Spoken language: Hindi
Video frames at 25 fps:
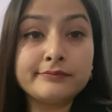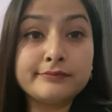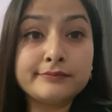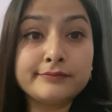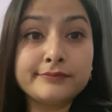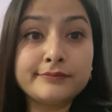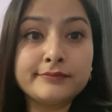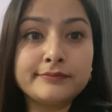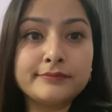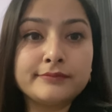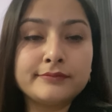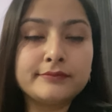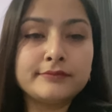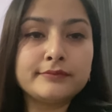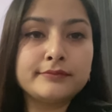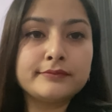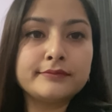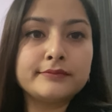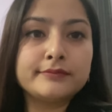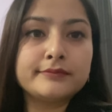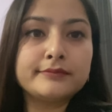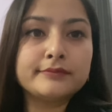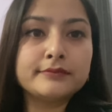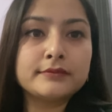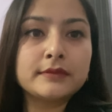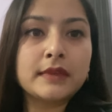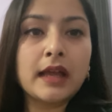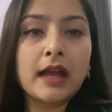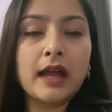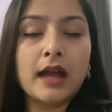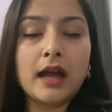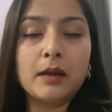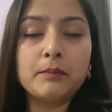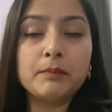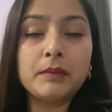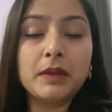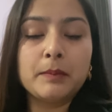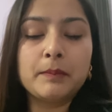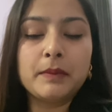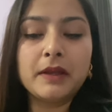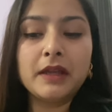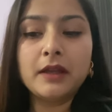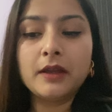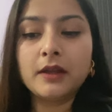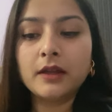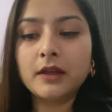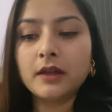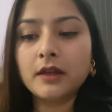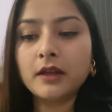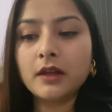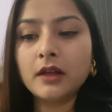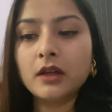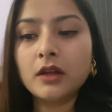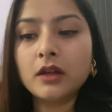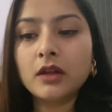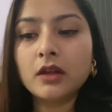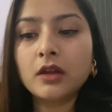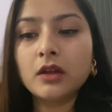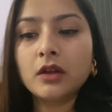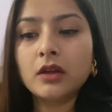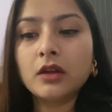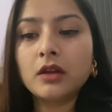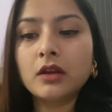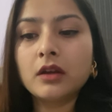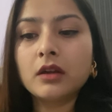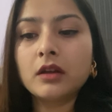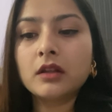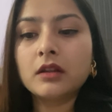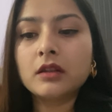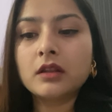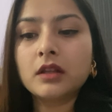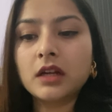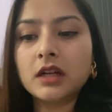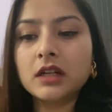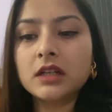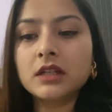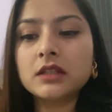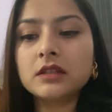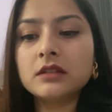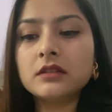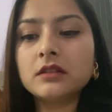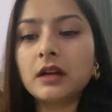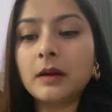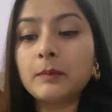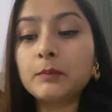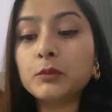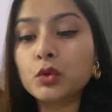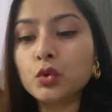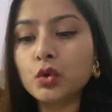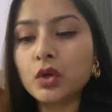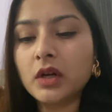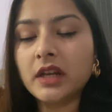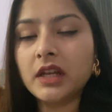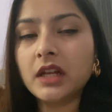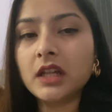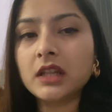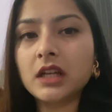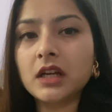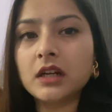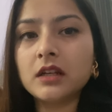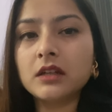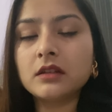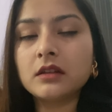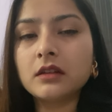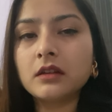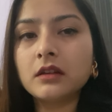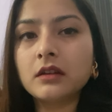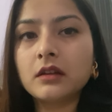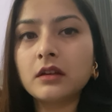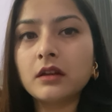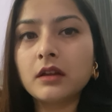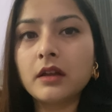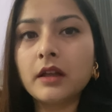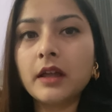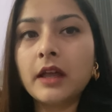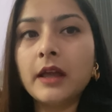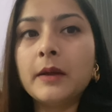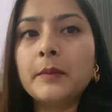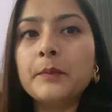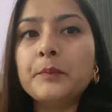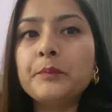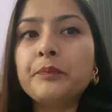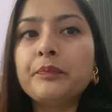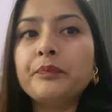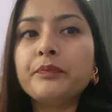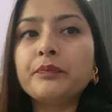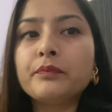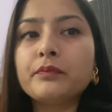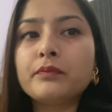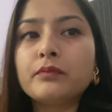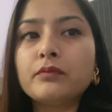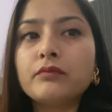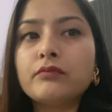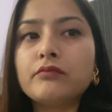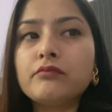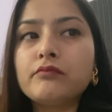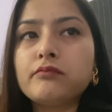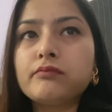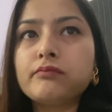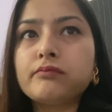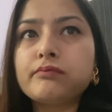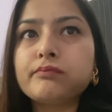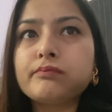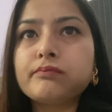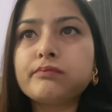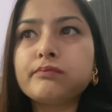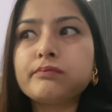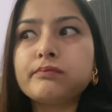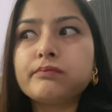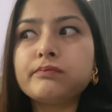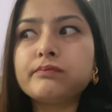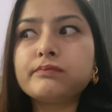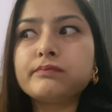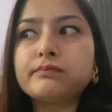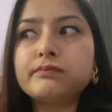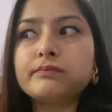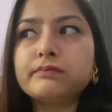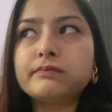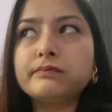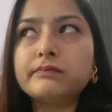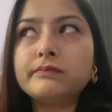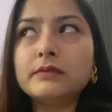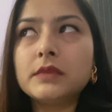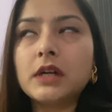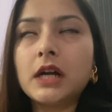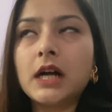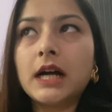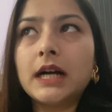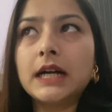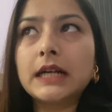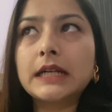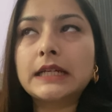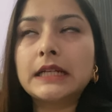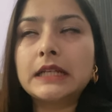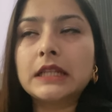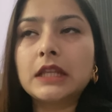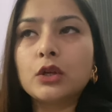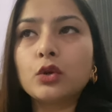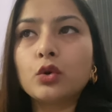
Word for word: सोया होगा तो हाँ मे अच्छा, बी तंग कर तंग तंग अब तू करना तंग मैं करती हूँ उसको तंग अगर तेरे